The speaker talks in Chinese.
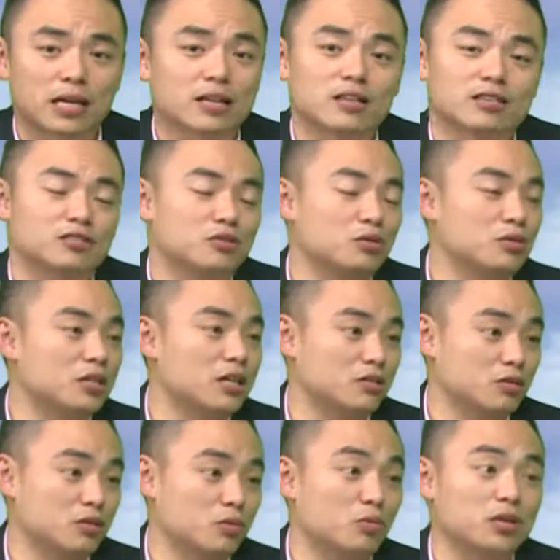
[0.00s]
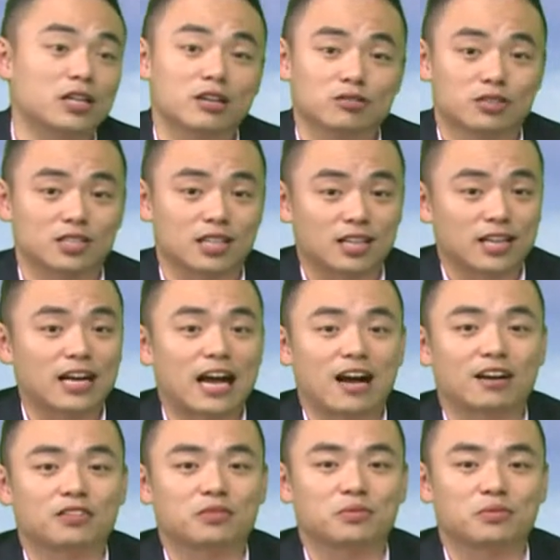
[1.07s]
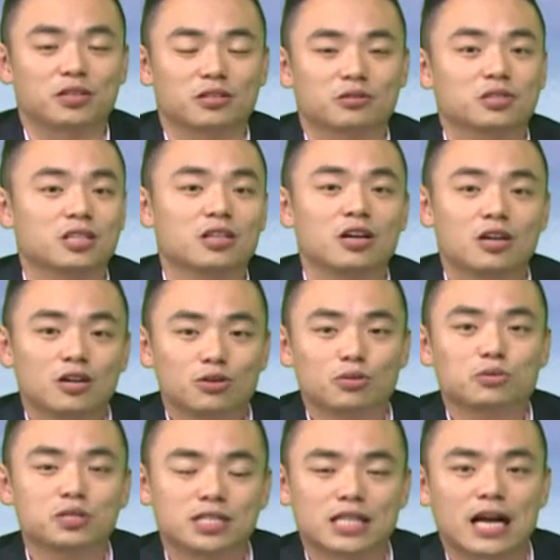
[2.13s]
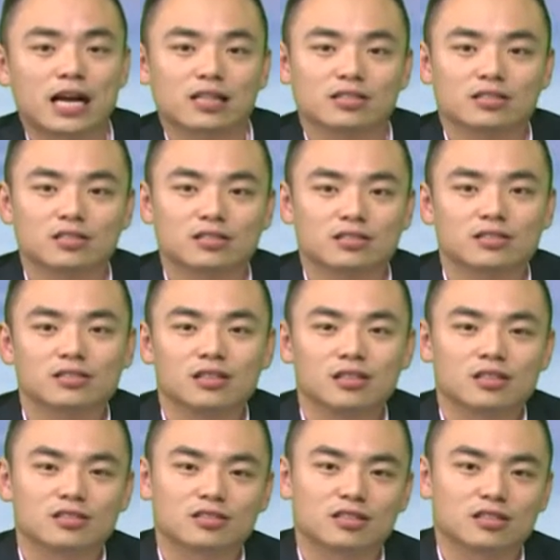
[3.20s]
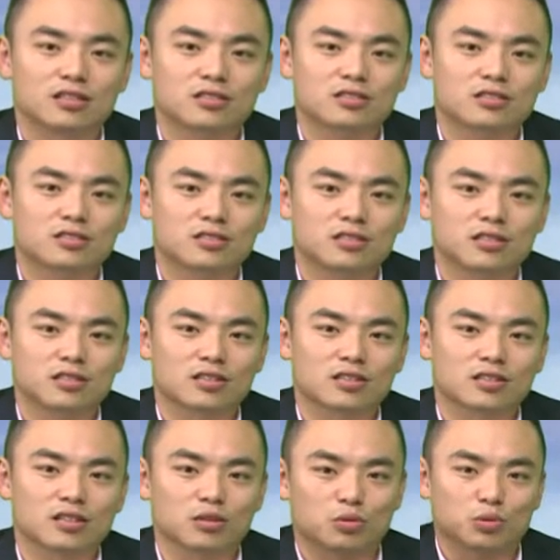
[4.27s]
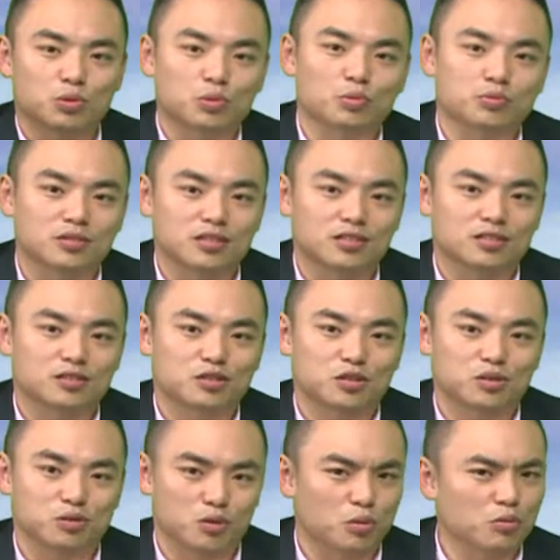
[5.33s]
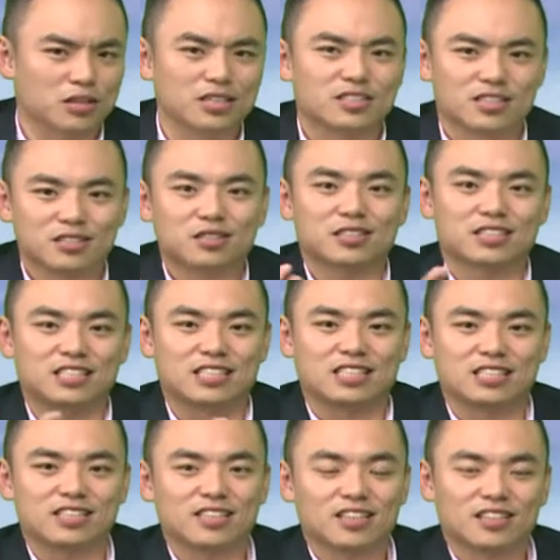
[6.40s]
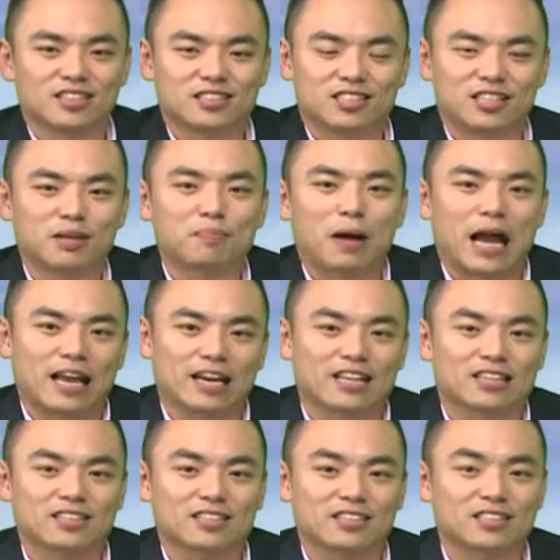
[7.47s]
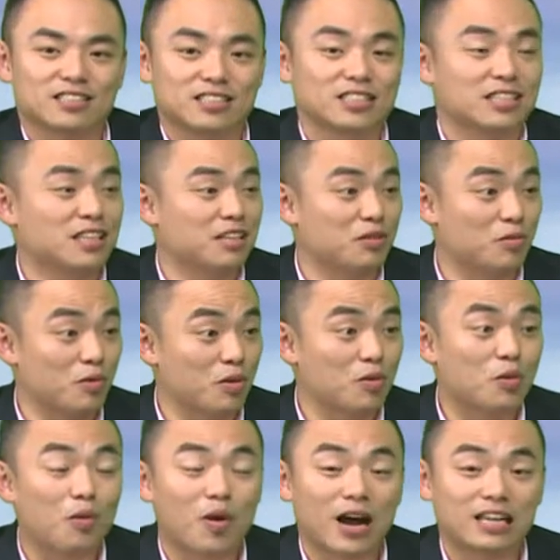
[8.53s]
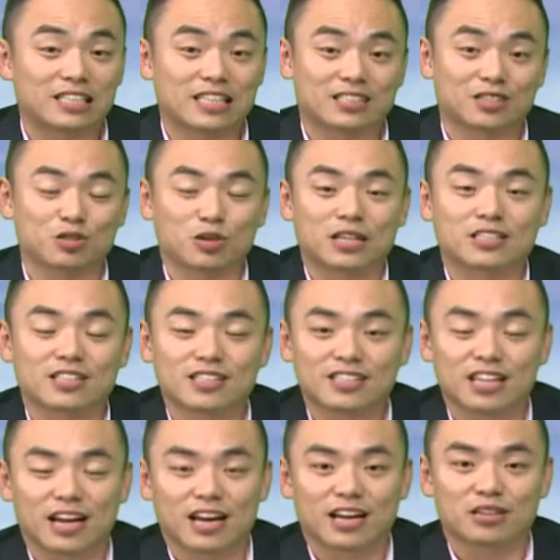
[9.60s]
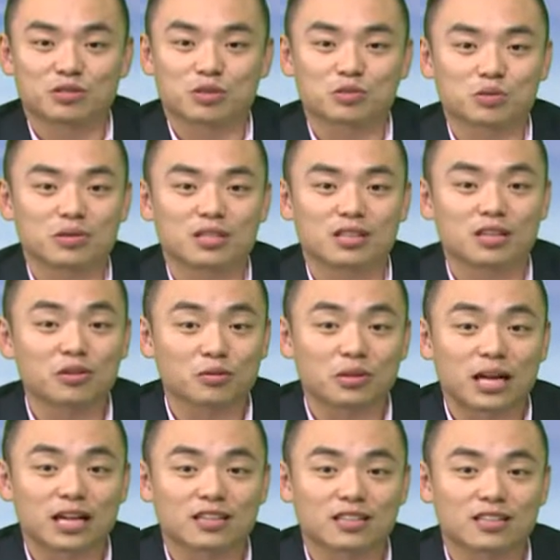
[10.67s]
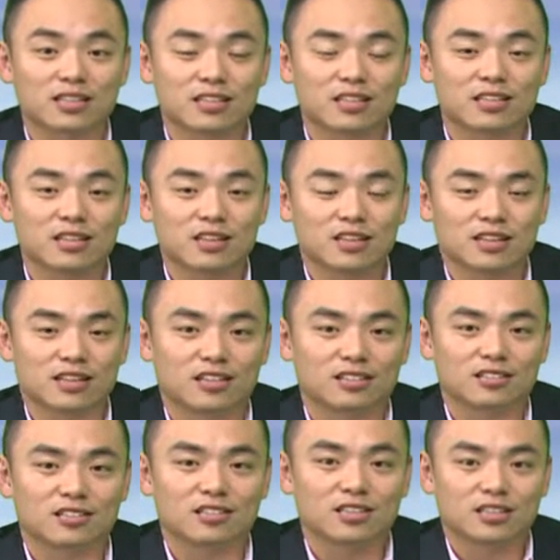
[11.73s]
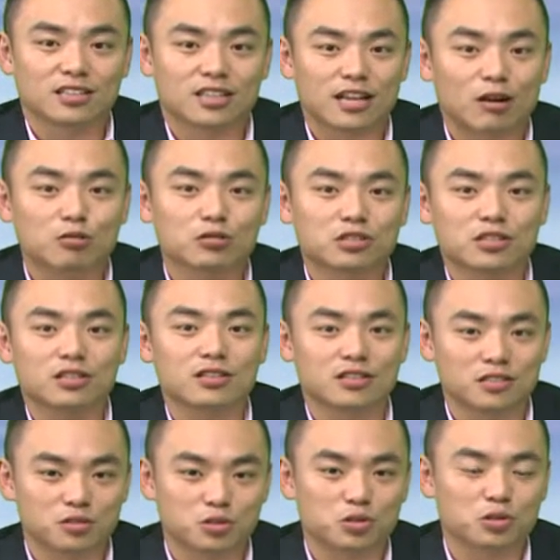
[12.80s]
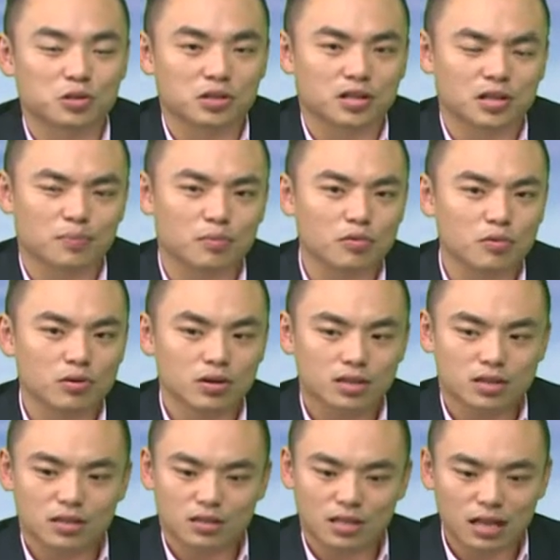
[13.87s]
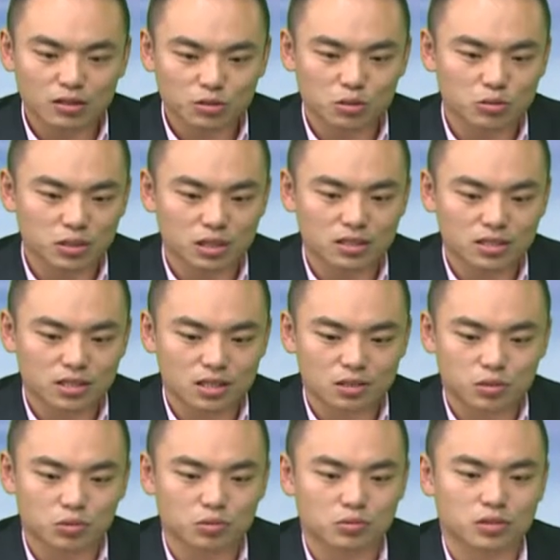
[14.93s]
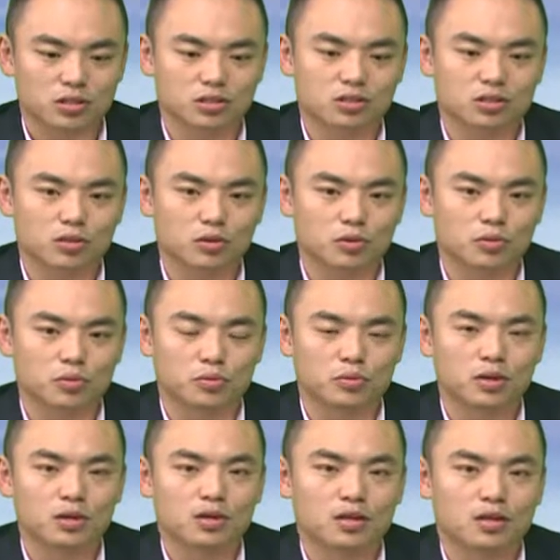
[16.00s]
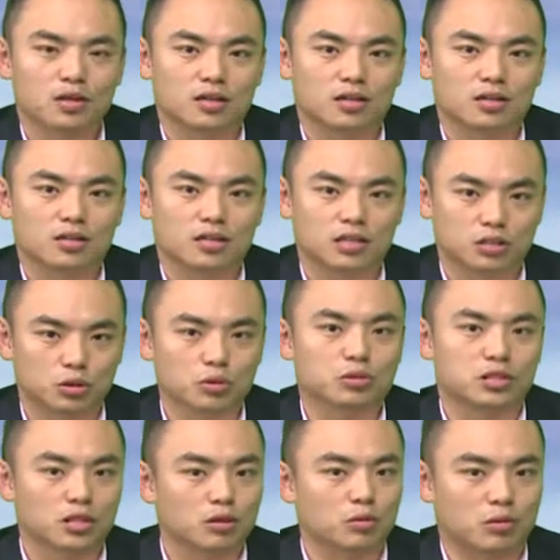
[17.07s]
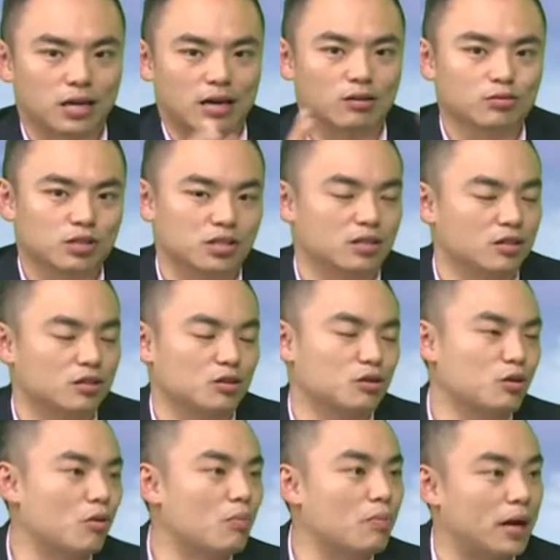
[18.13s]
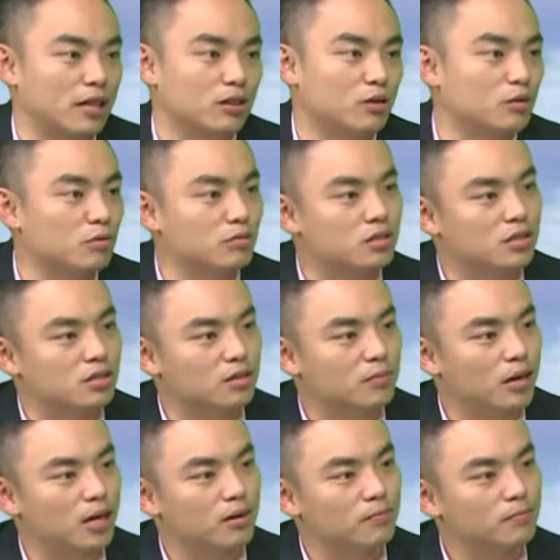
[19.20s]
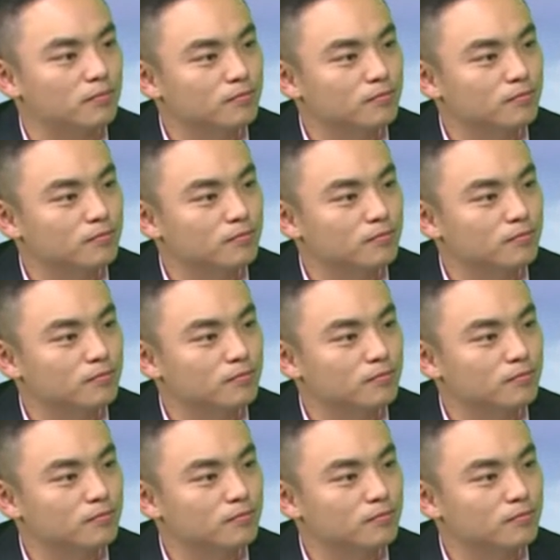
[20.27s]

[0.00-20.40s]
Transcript: 每一个人都一样，就是为了要健康，对不对？尤其瑜伽是真的是这个印度这个从以前的几几百年这个几千年文化这样子传承下来，所以说一定有它的一个很高深的学历。不过，当初您接触的时候。呃，你就已经有了解很通盘透彻吗？其